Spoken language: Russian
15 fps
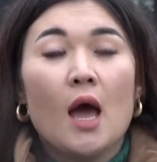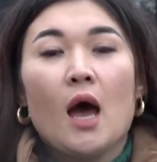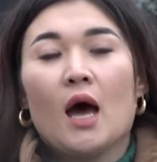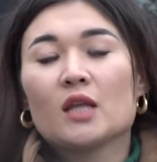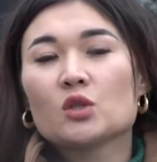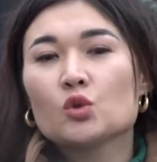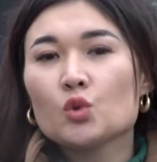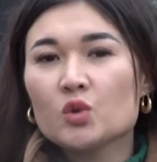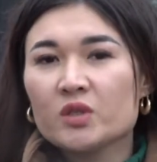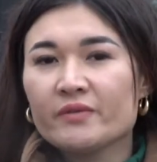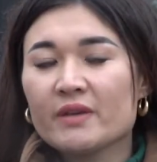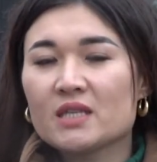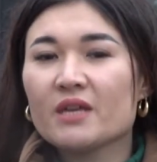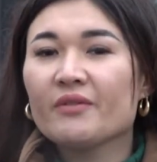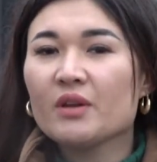
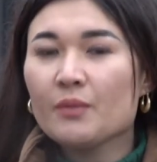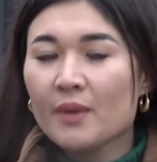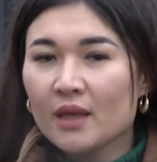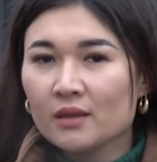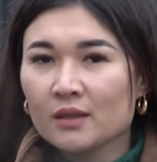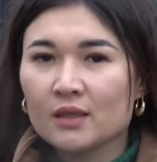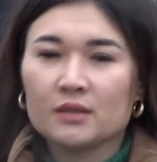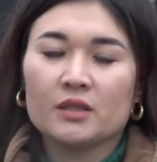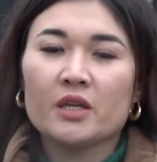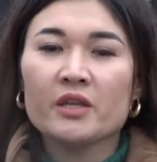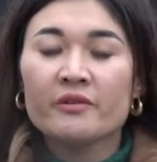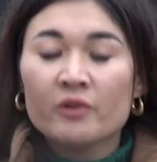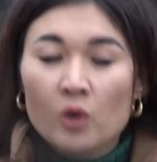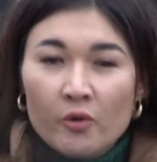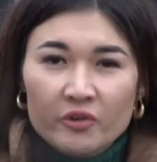отсутствие современных
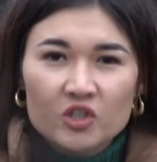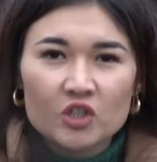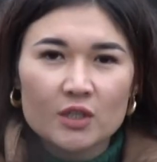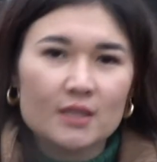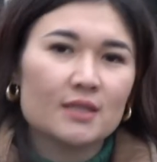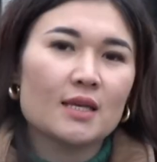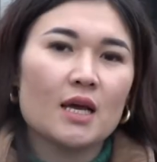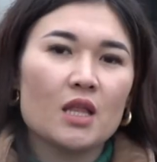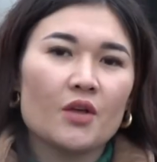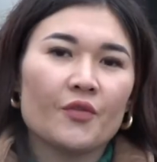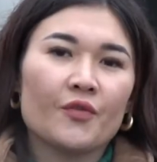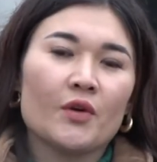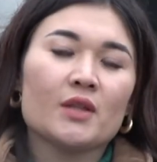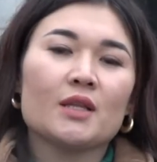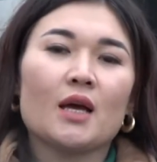тренировочных залов –
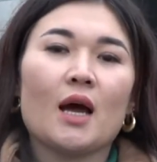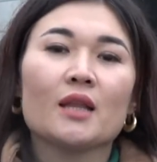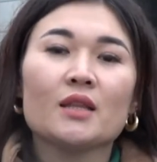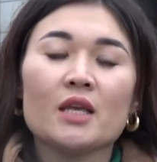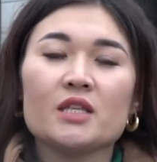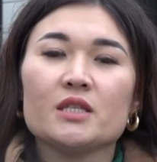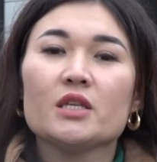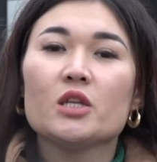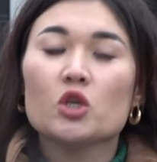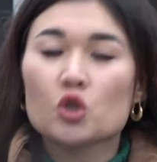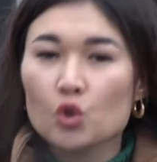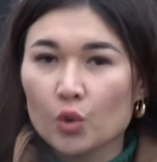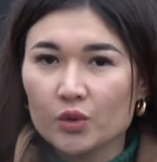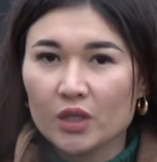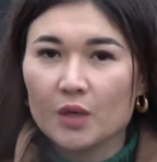это одна из
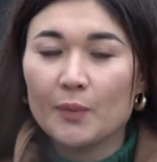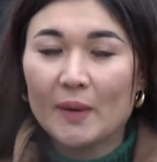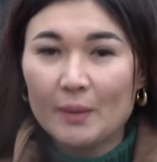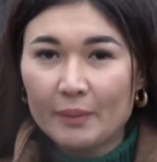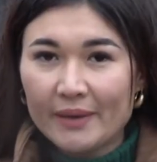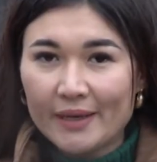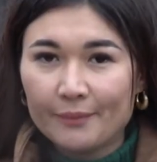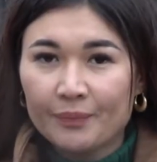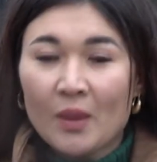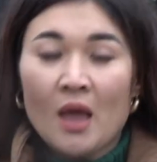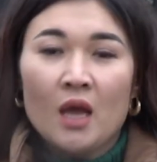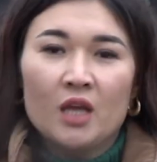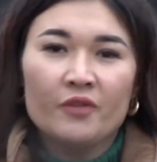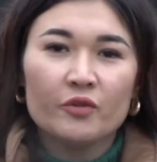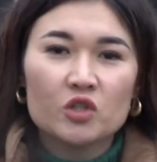нерешенных проблем.
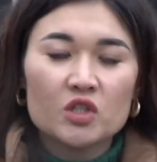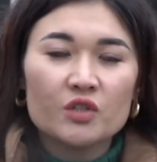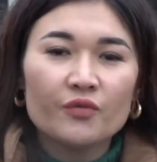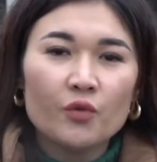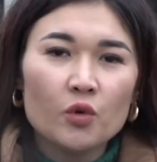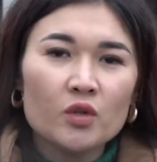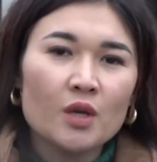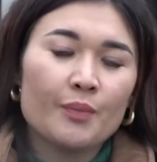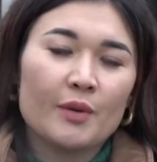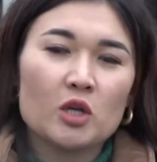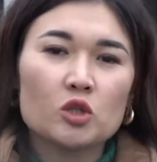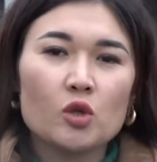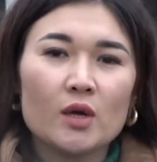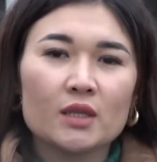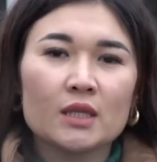И вот сегодня
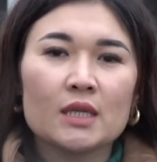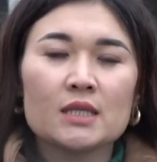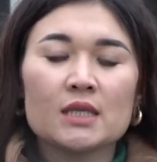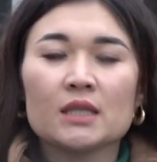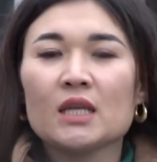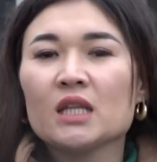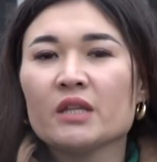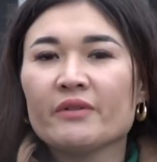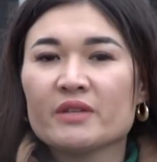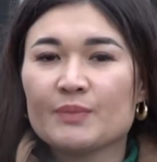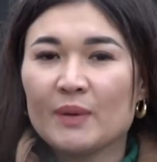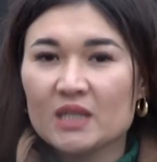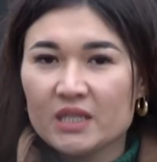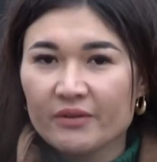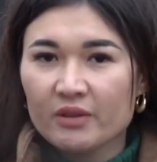прошло открытие данного
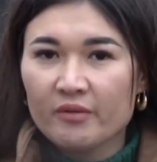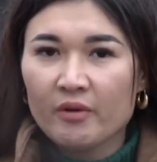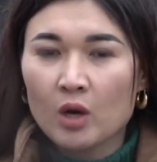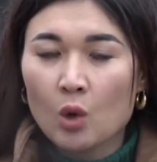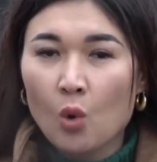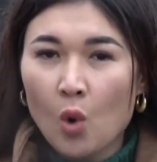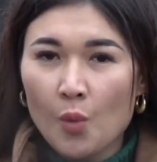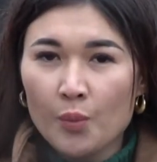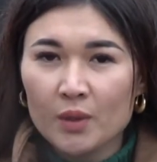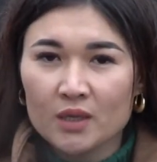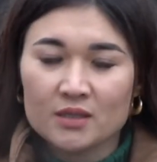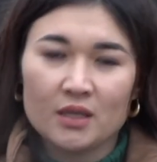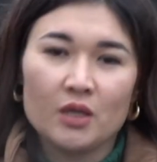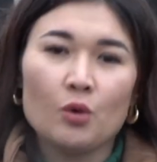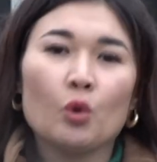спортивного
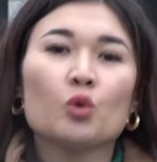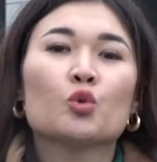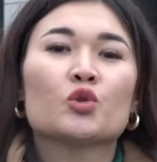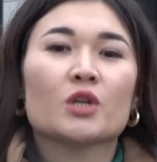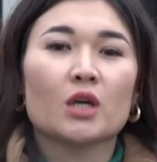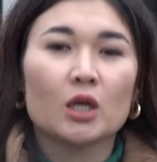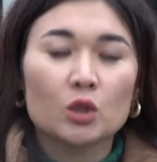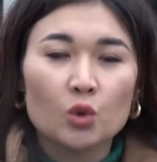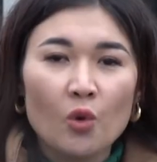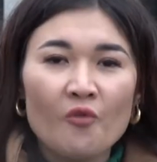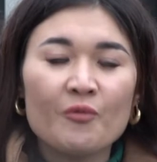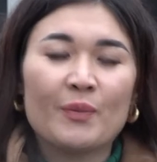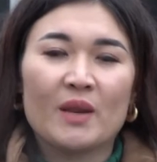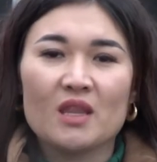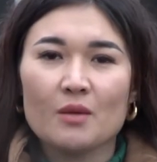комплекса, и он уже готов
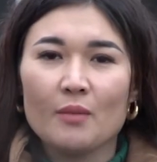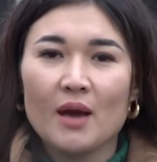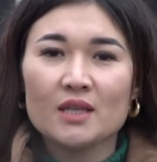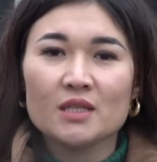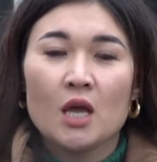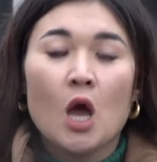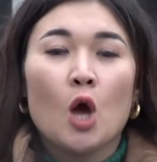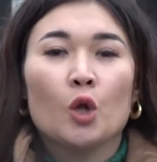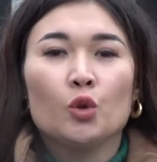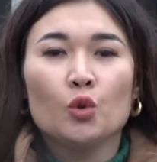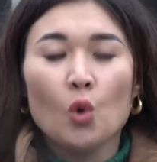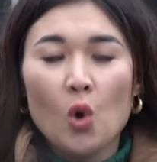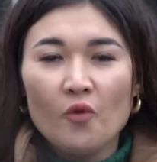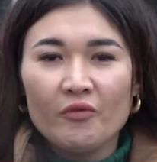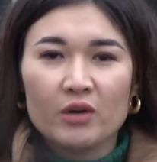принимать
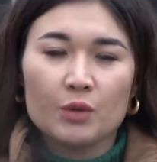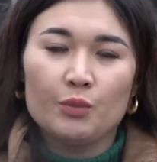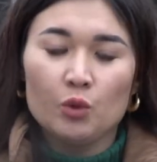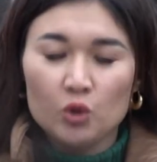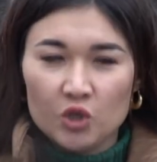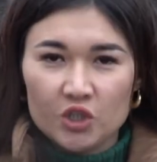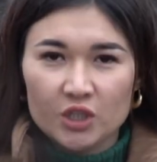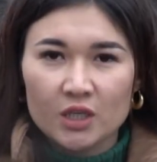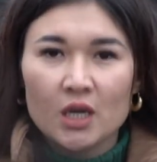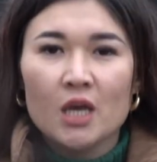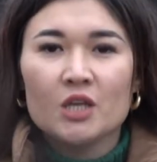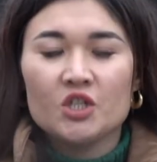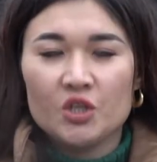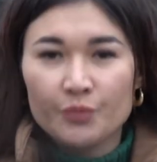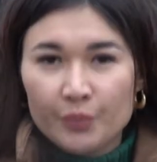новых будущих
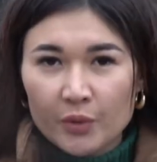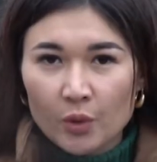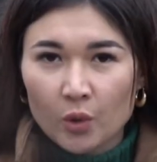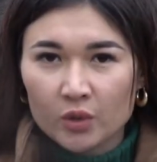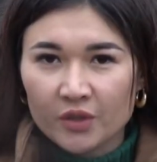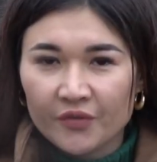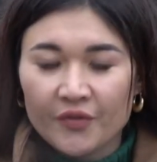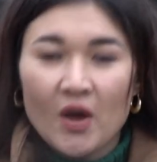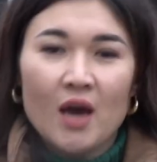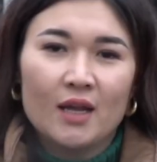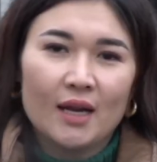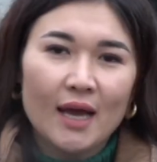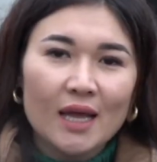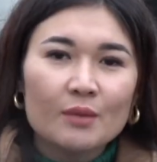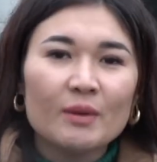чемпионов.
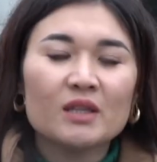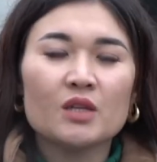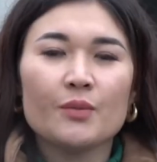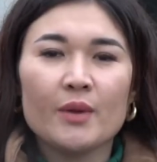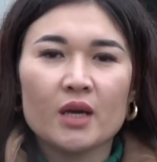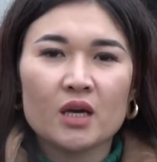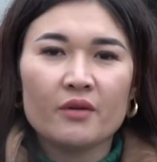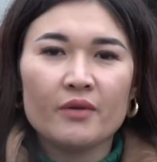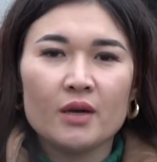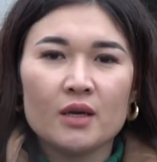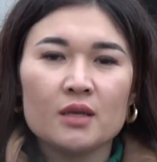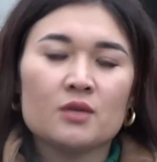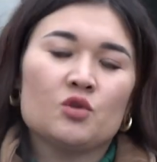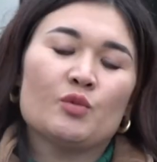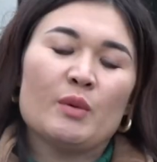Рахат Батрибекова,
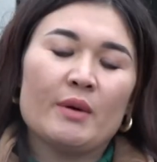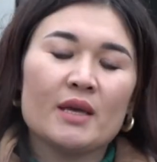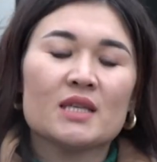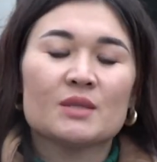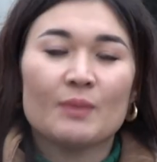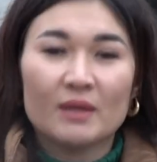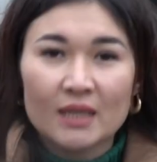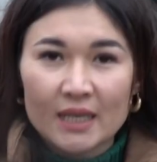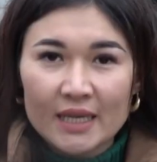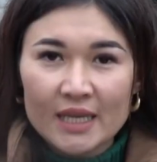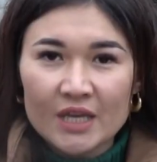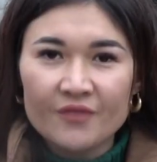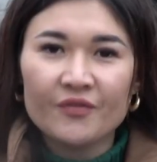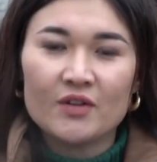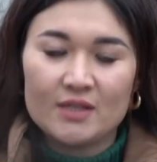Джумава
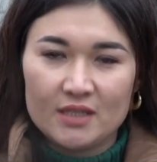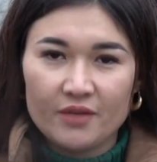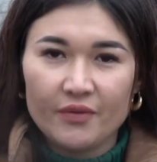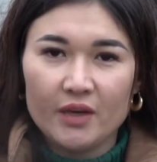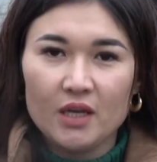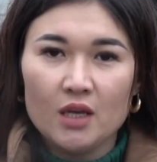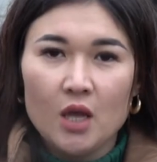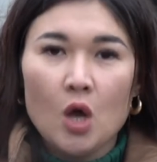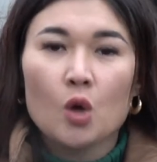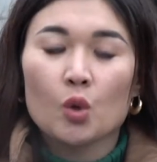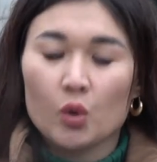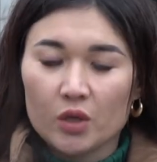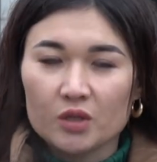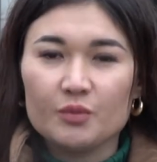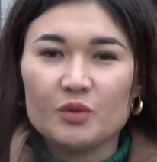Исманалиев, СТВ, город